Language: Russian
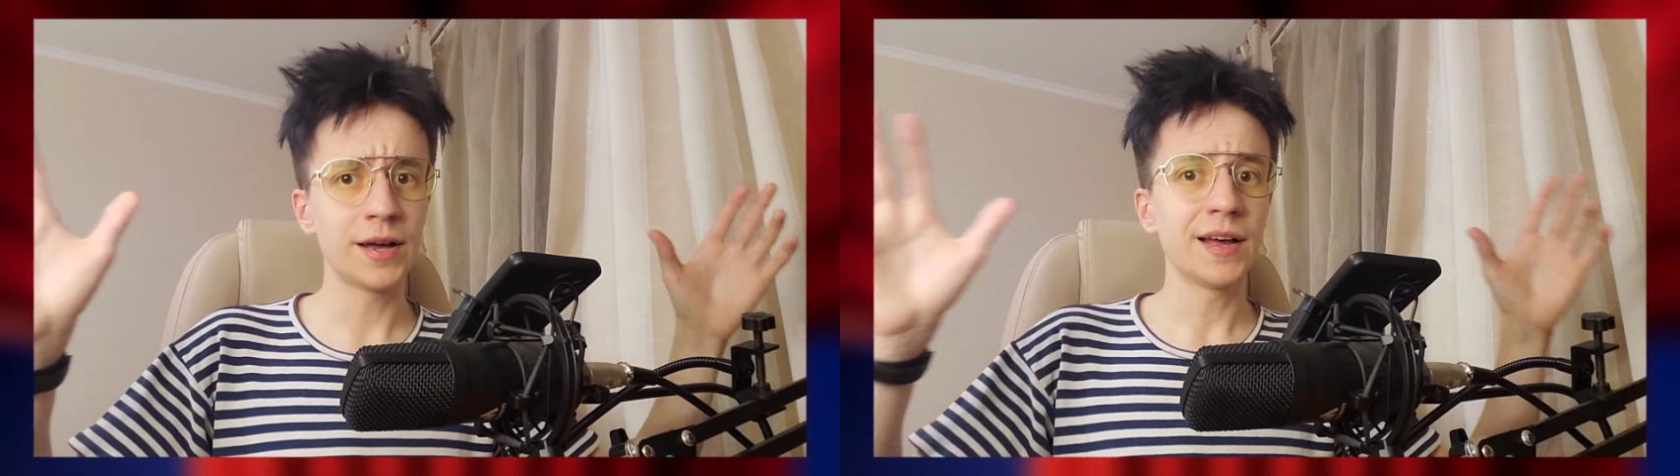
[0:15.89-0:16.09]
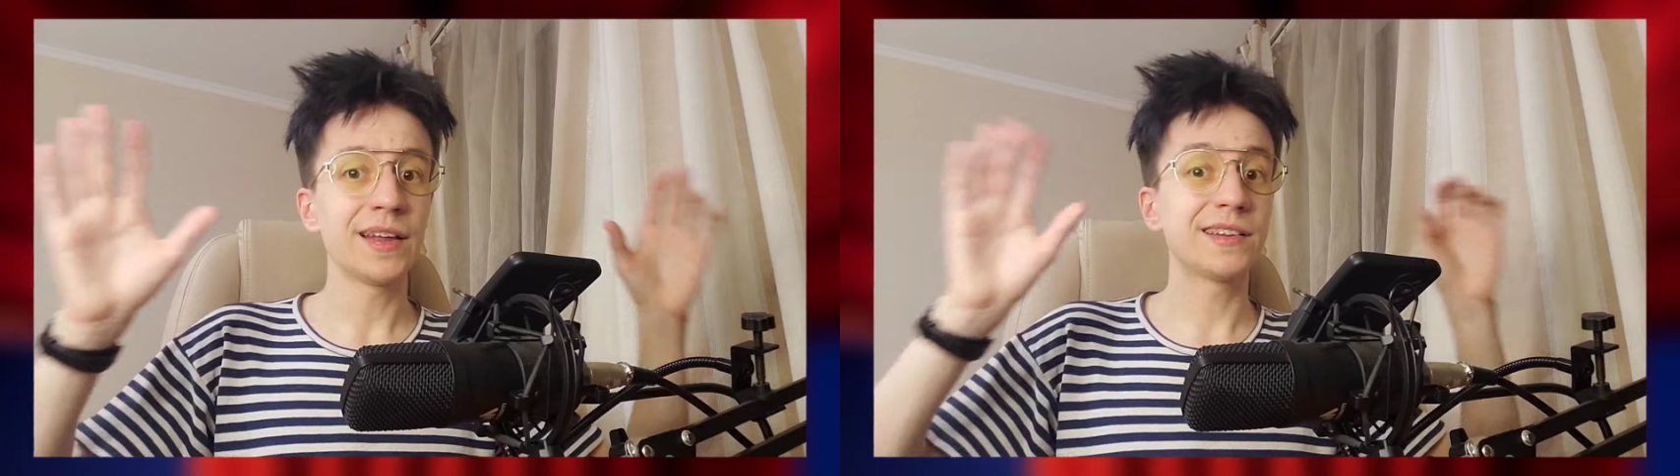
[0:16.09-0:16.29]

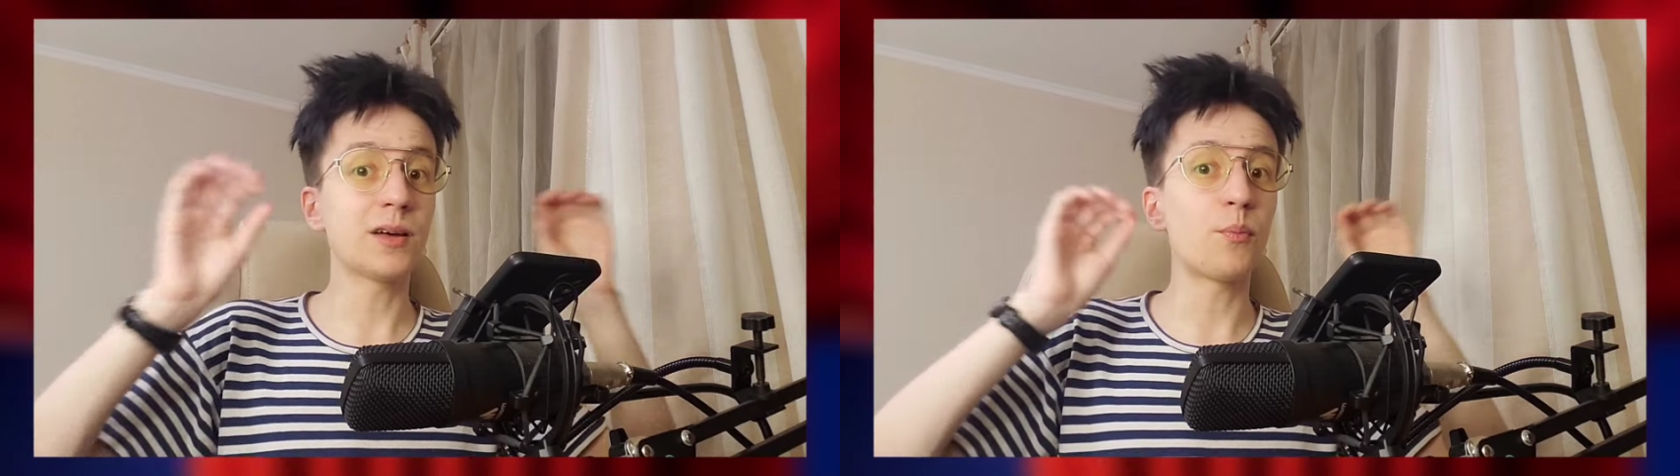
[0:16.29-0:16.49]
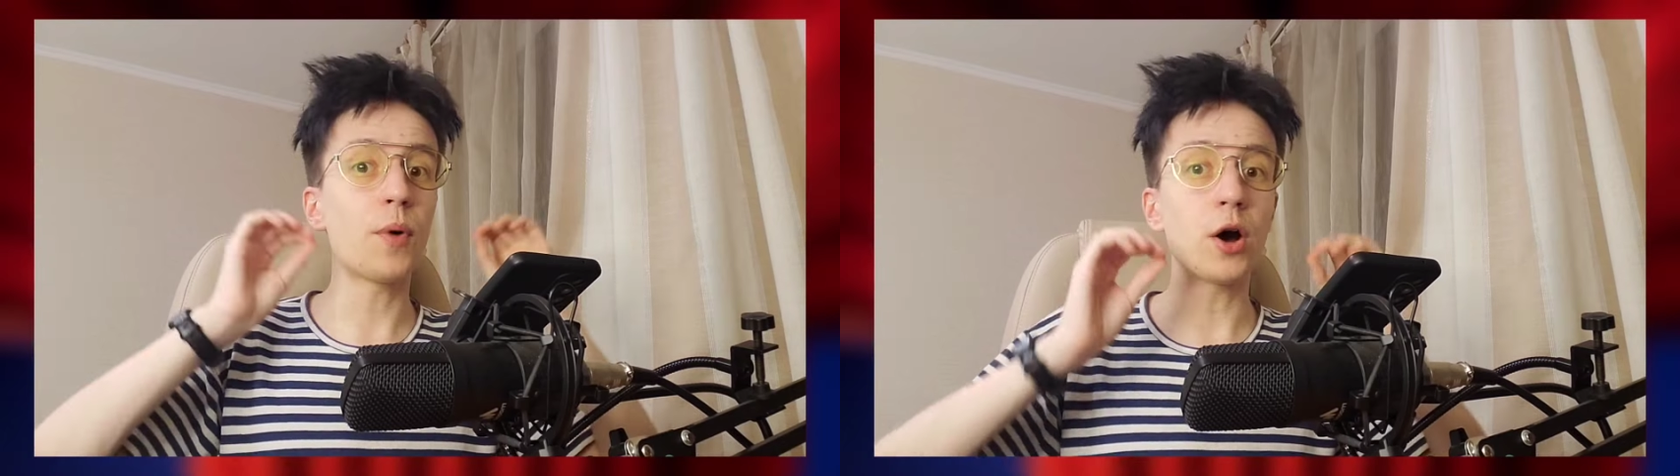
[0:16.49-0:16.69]
за
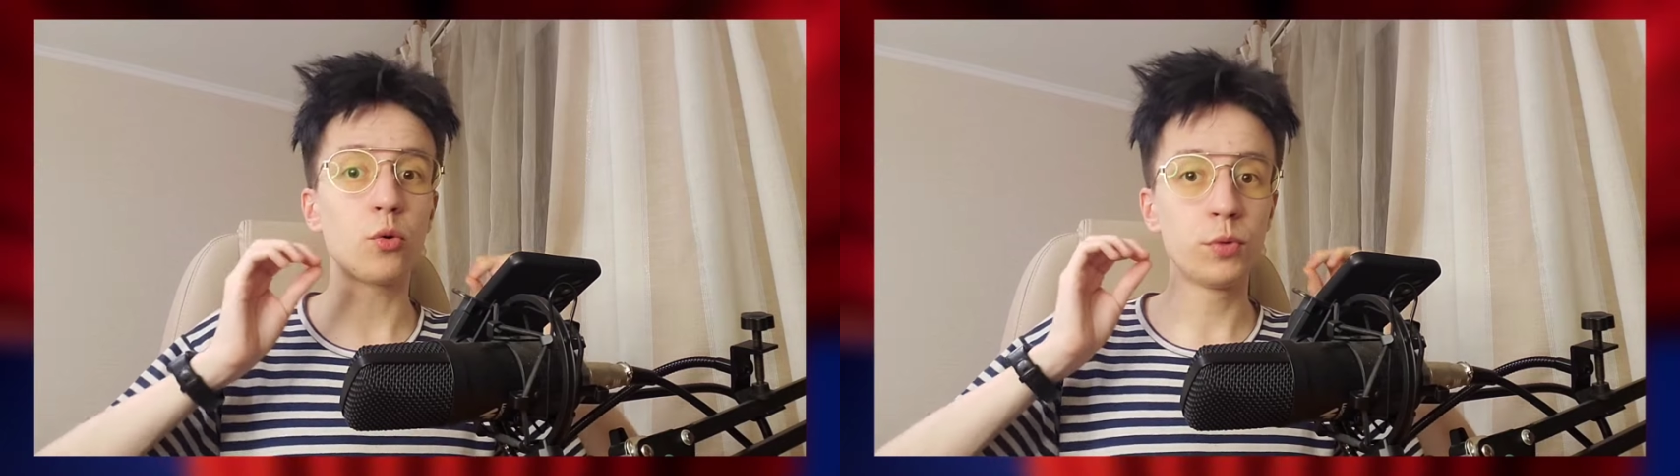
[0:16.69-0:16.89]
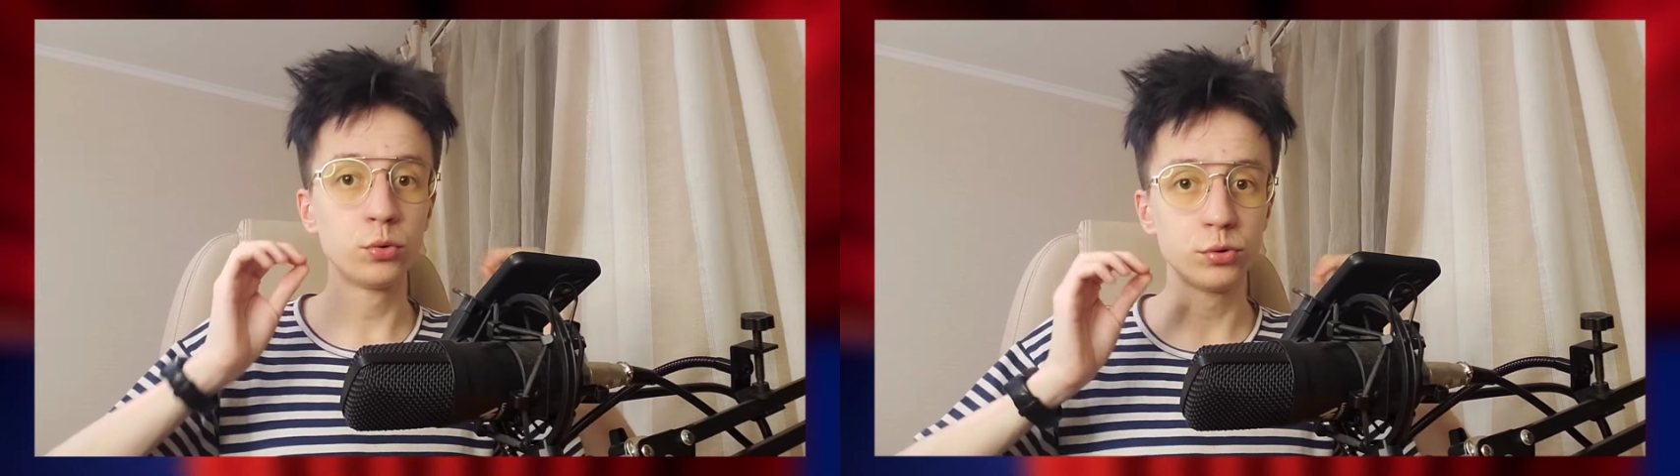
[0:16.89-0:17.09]
пару
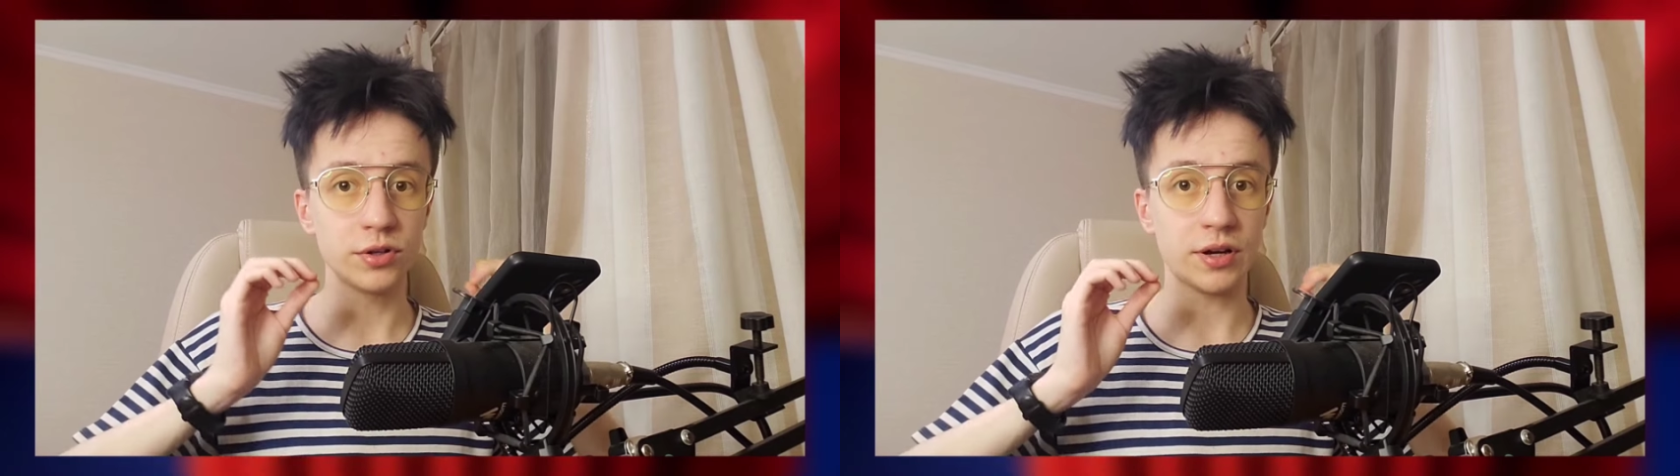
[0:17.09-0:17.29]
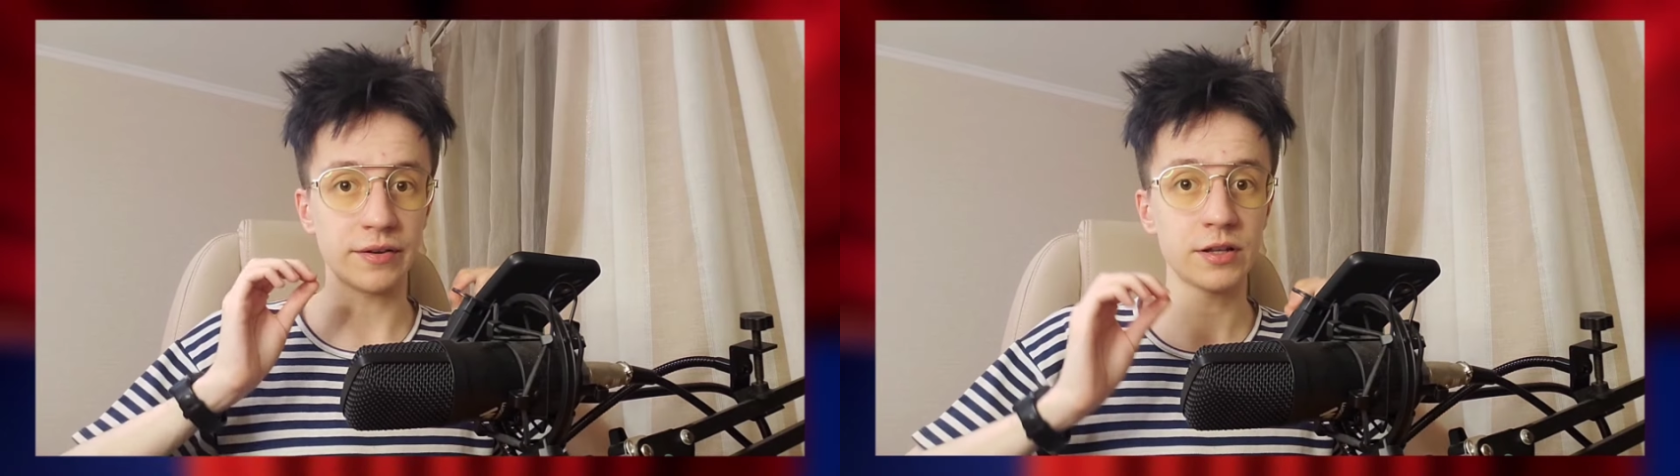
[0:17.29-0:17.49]
минут
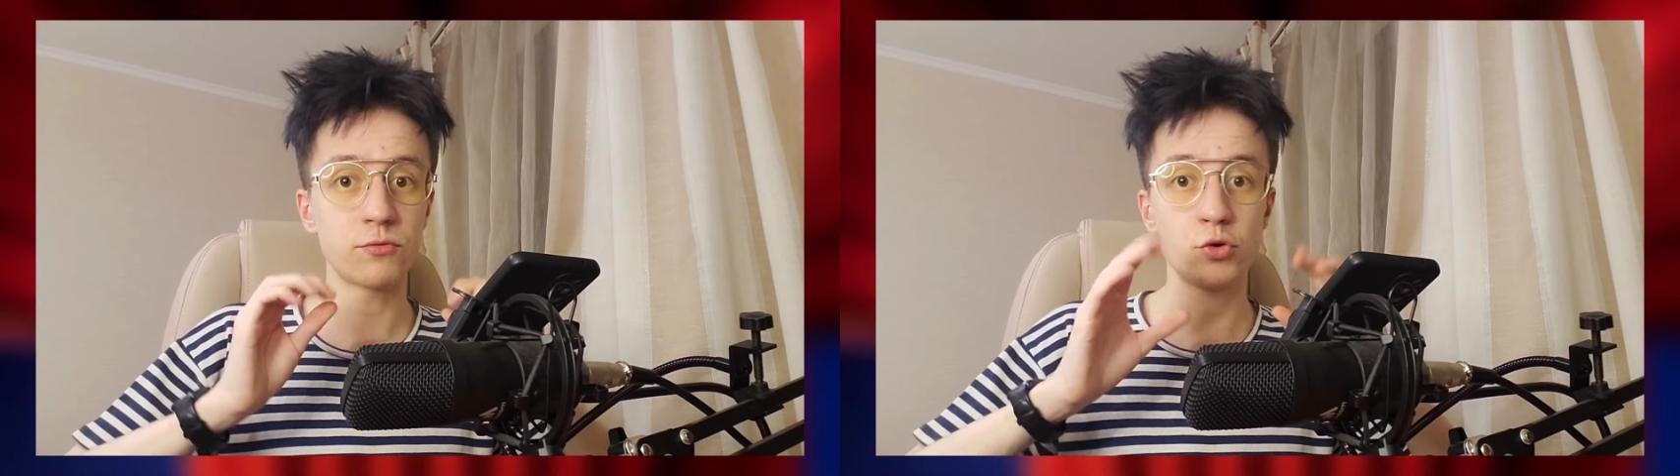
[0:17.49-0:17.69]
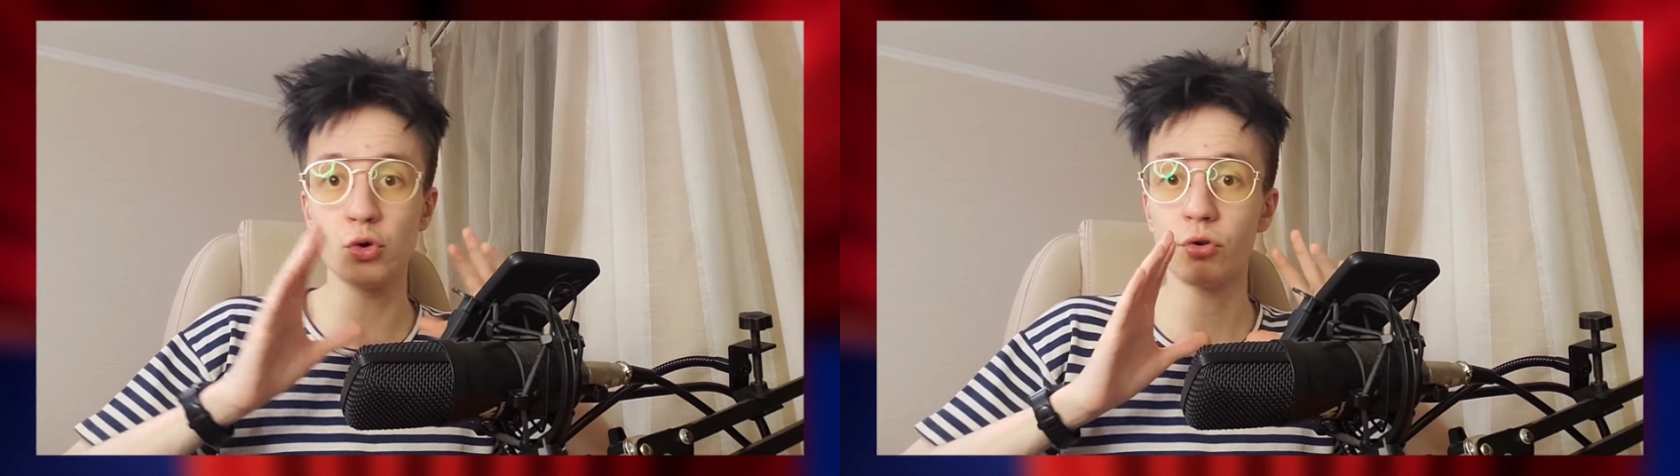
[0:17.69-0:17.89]
рассказать
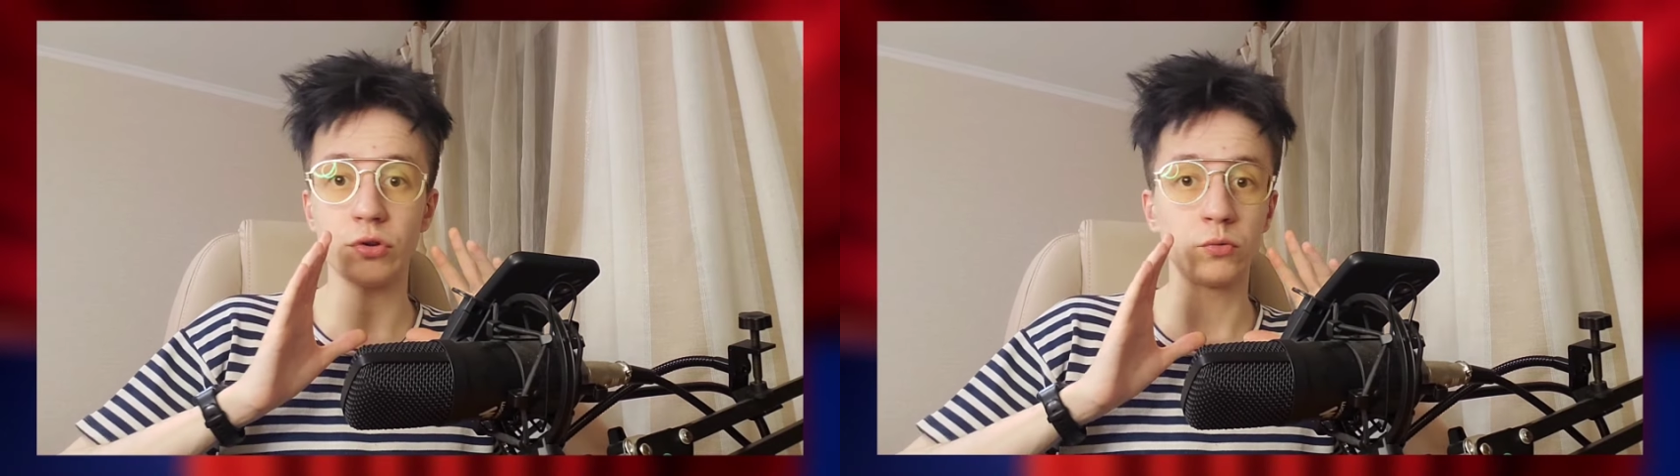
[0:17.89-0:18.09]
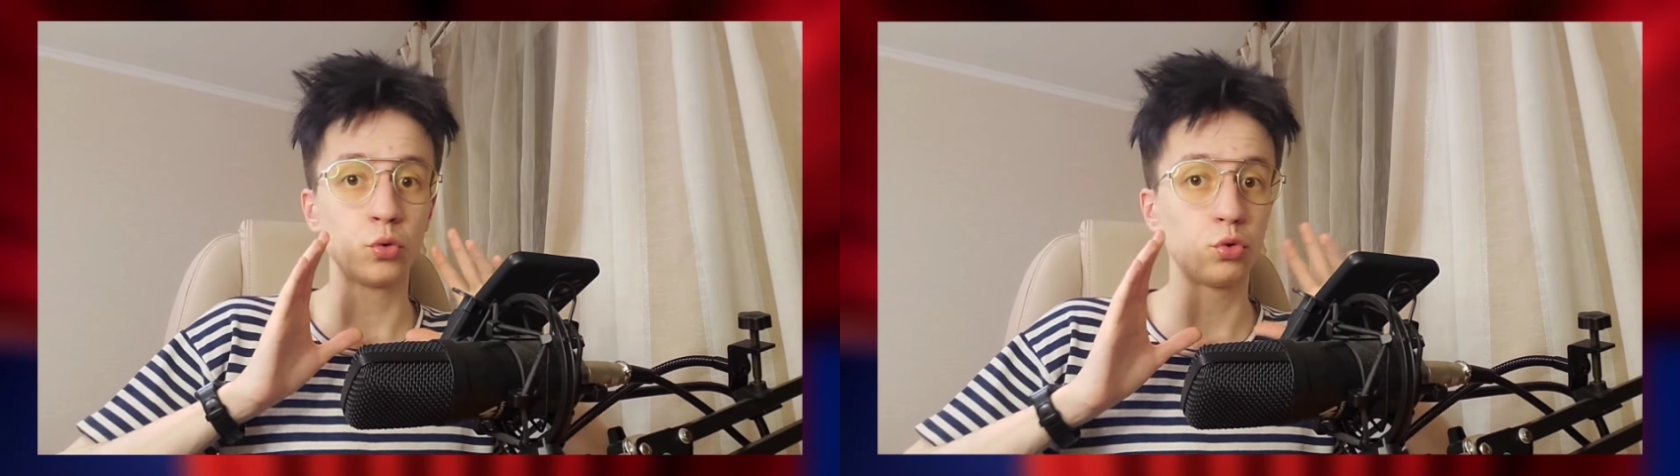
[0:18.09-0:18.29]
всю
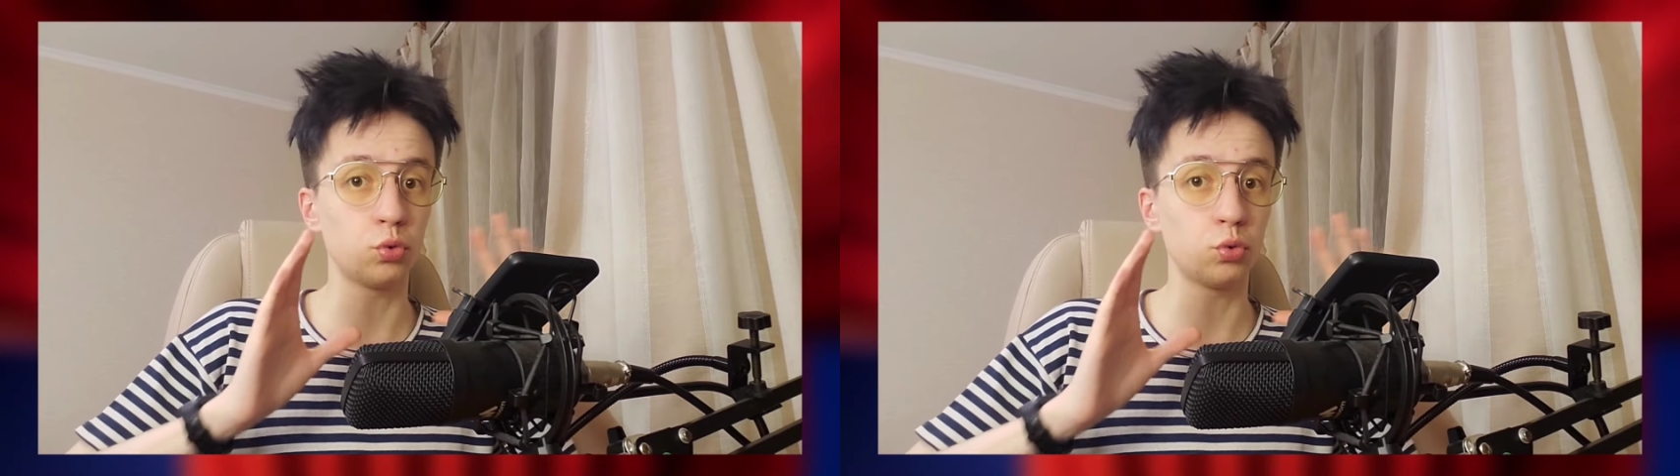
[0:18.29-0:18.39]
основную